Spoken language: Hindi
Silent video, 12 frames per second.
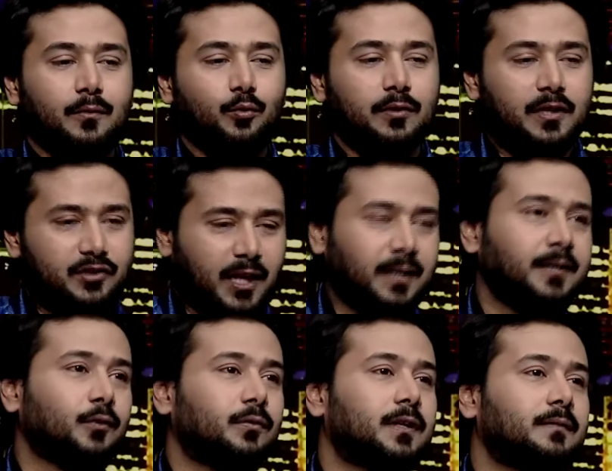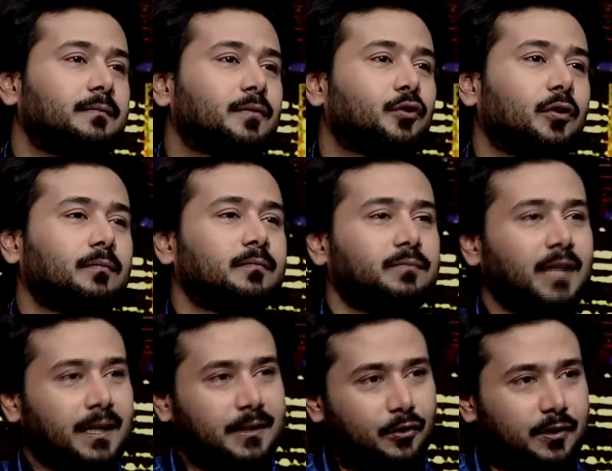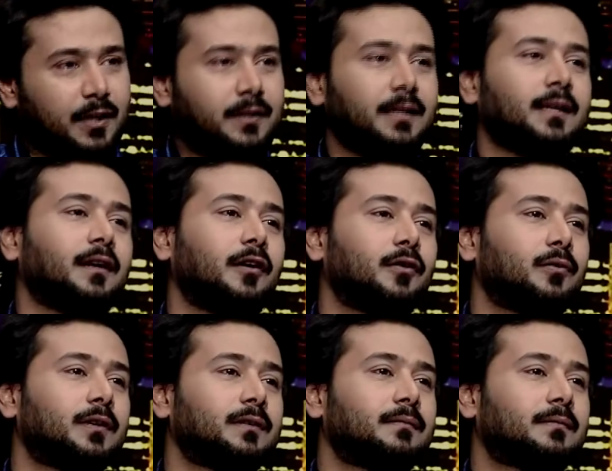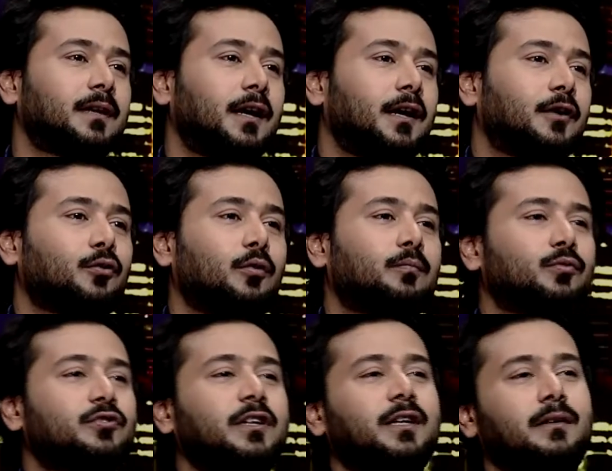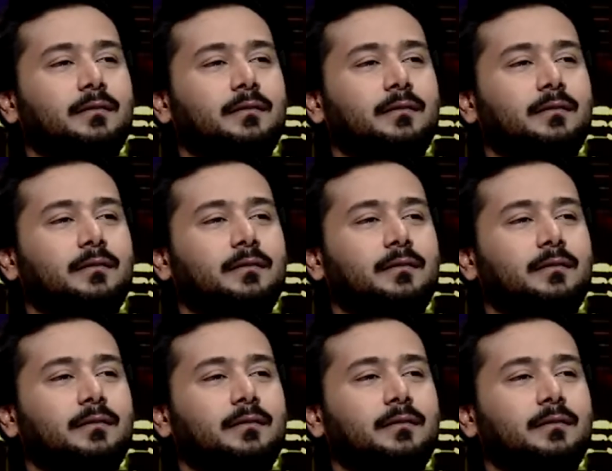उनकी शादी हो गई तो दादा और दादी अकेले हो गए ठीक है तो मुझे